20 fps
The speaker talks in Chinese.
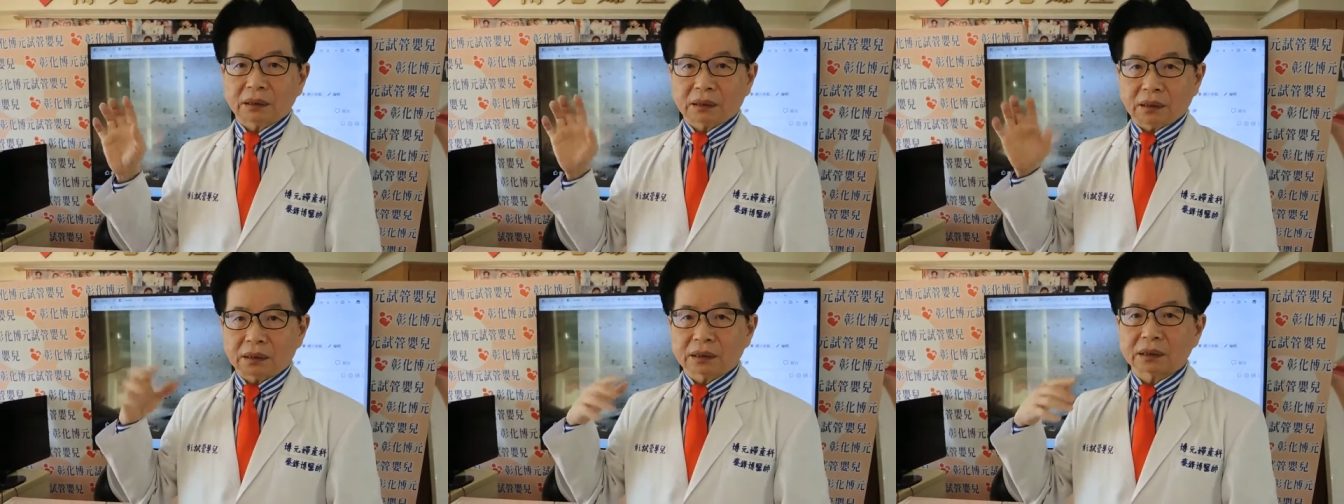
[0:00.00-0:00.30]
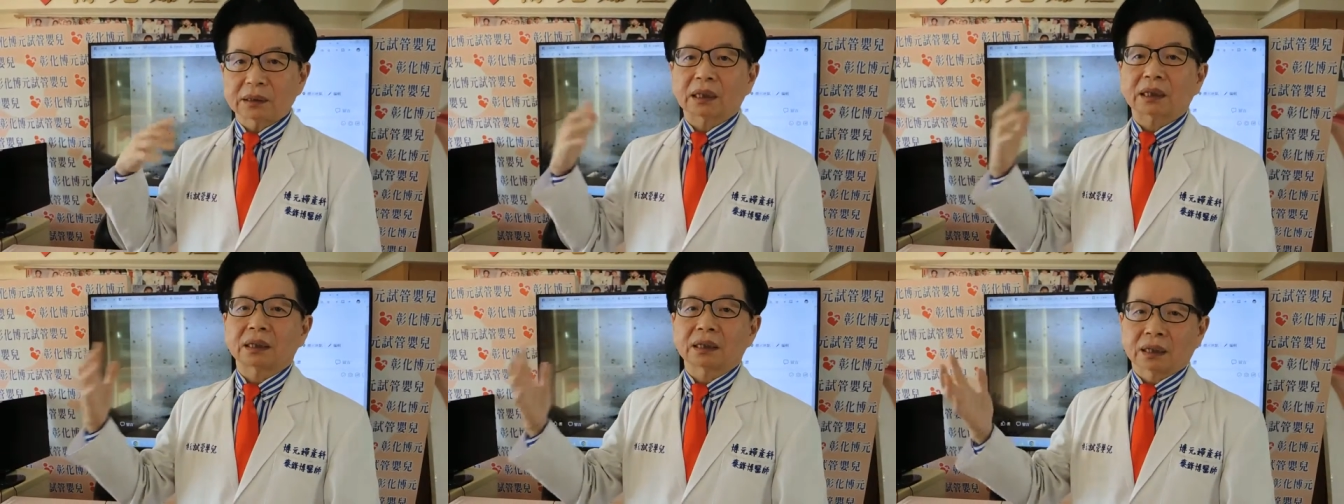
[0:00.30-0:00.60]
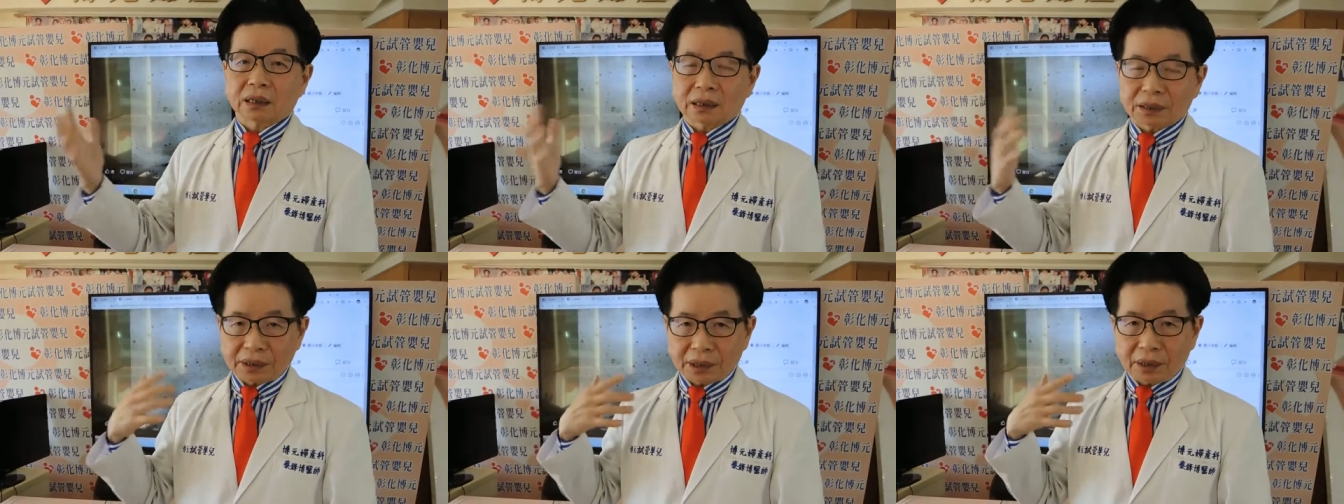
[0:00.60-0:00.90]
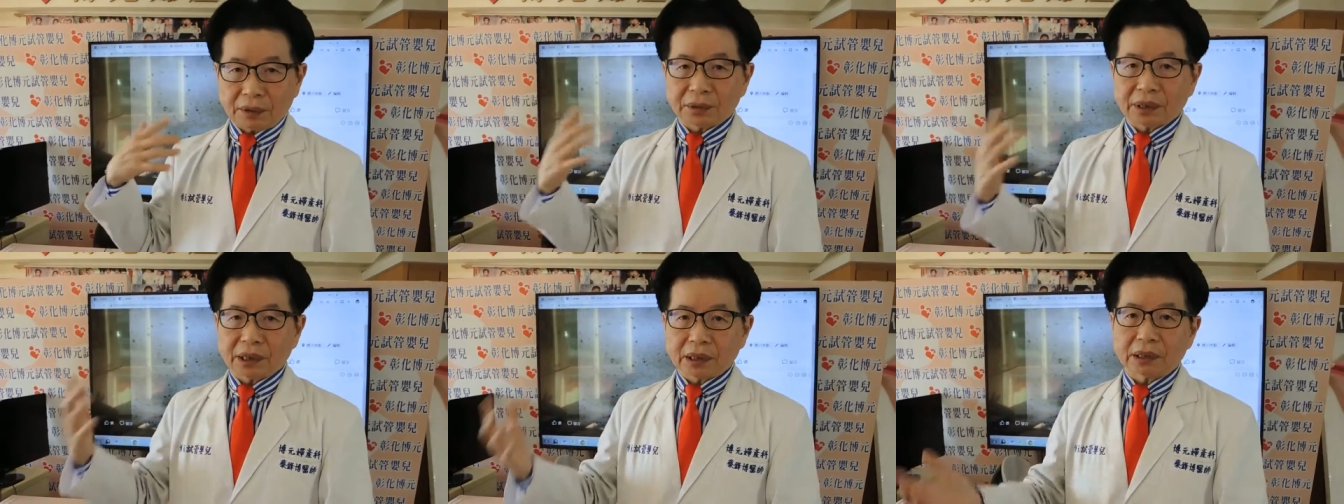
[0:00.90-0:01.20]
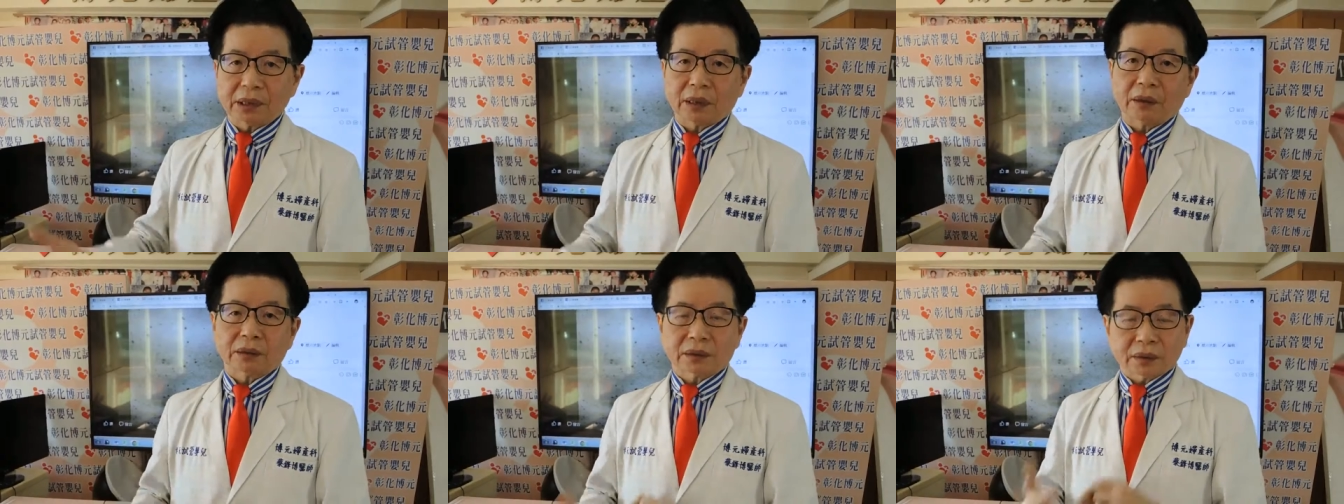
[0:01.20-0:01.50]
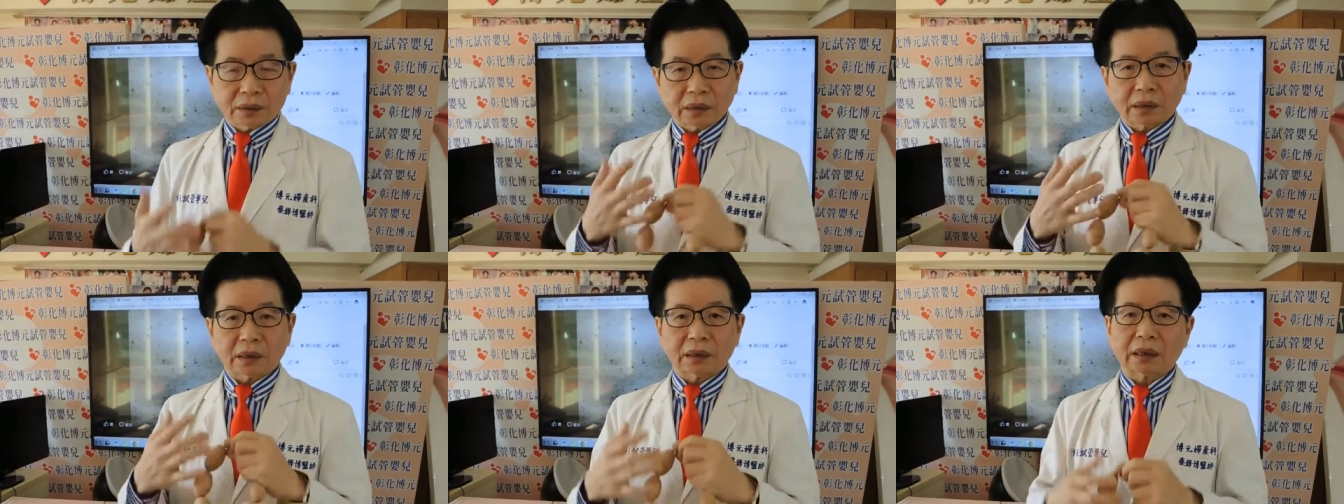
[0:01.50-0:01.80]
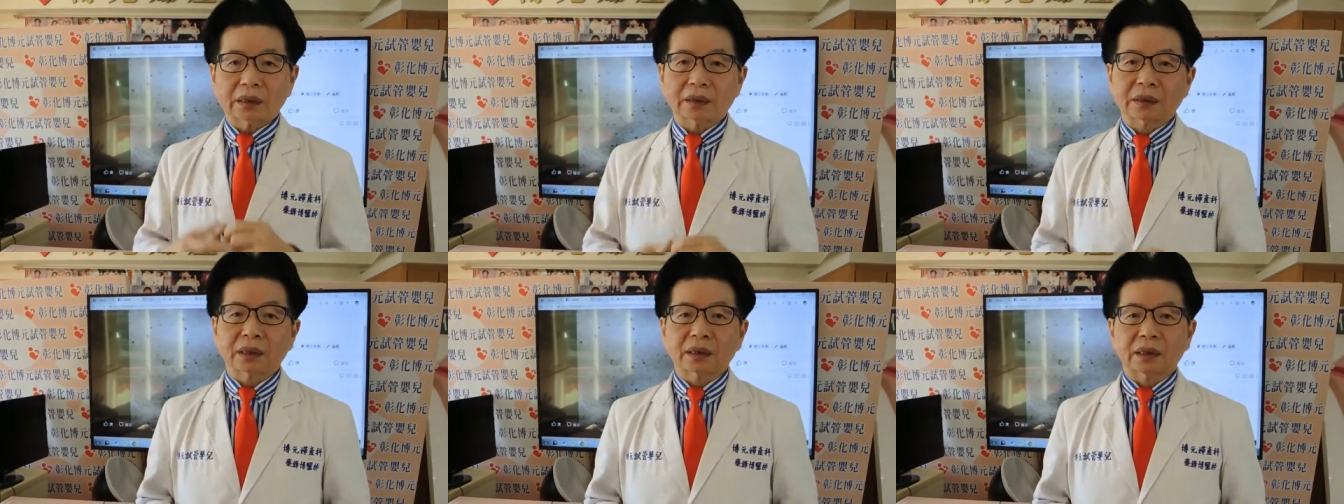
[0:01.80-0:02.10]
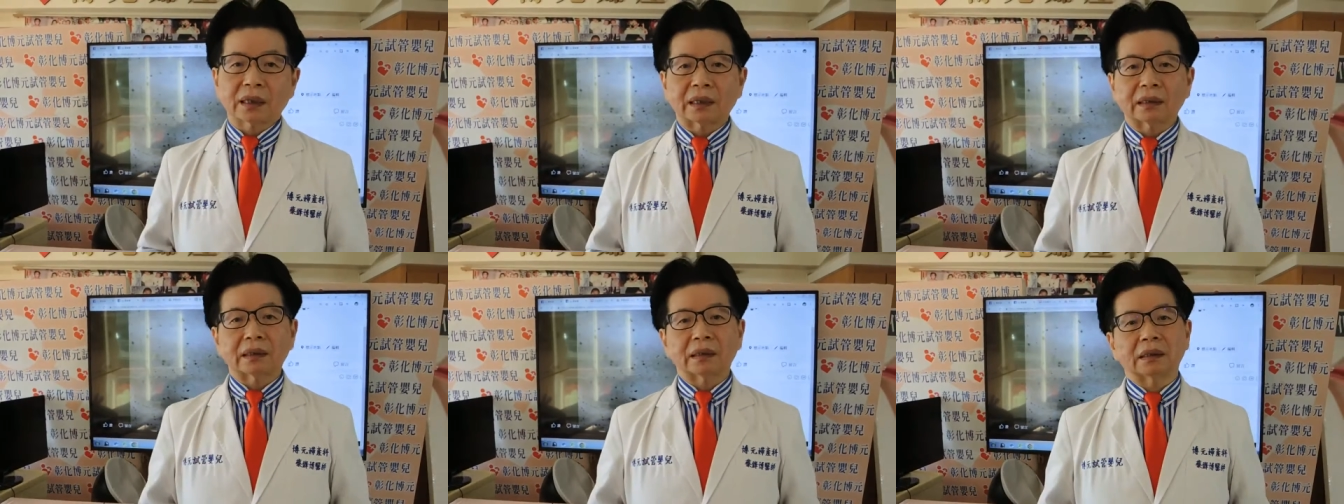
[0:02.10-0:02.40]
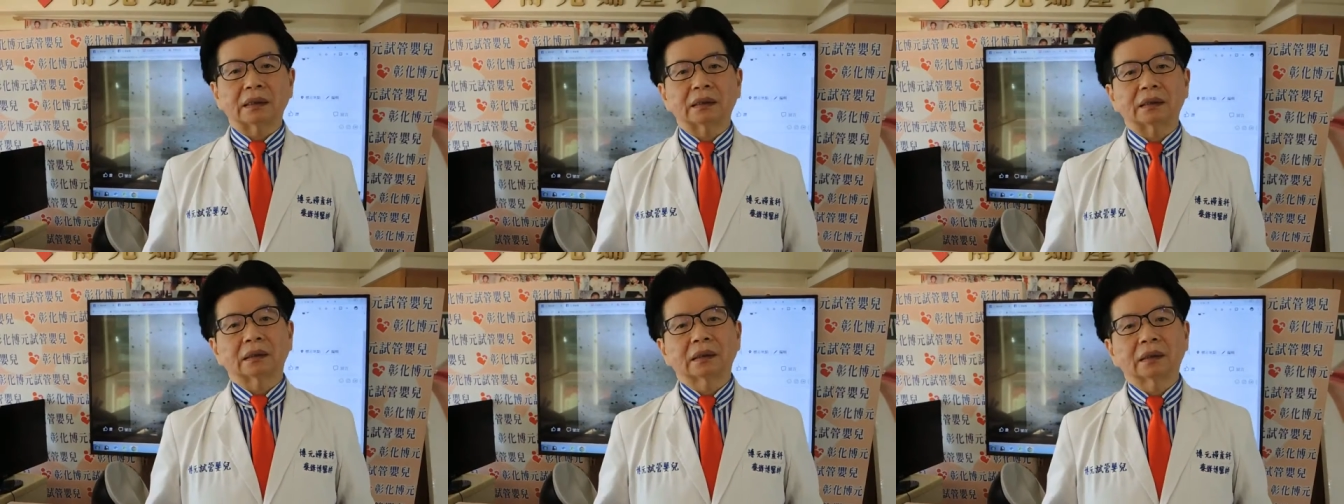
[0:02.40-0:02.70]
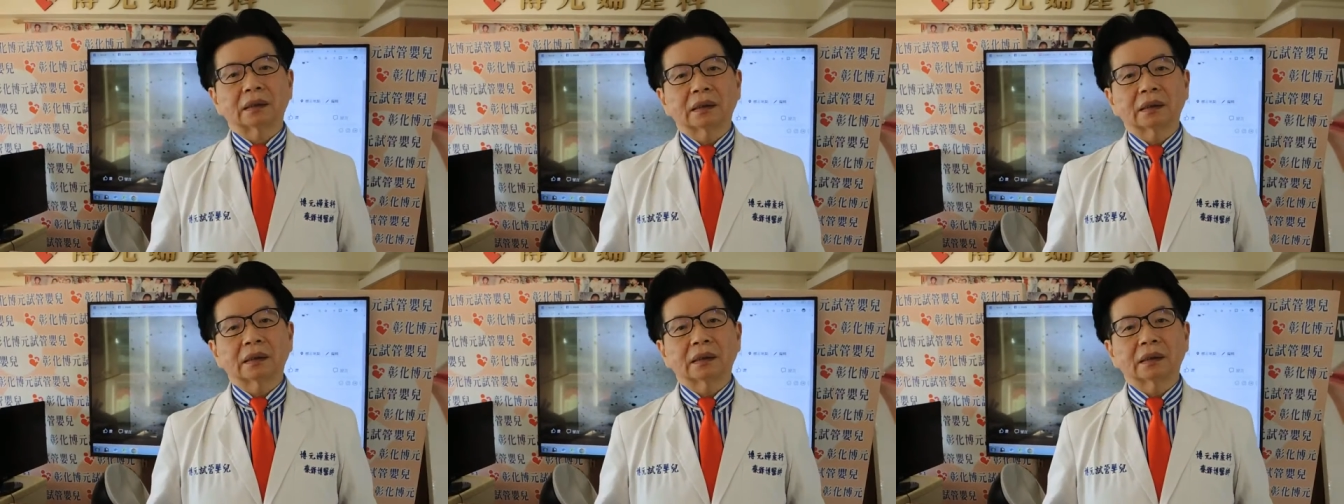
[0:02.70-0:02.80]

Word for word: 你是在跟一个小姐讲话。实际上，他是一个男人。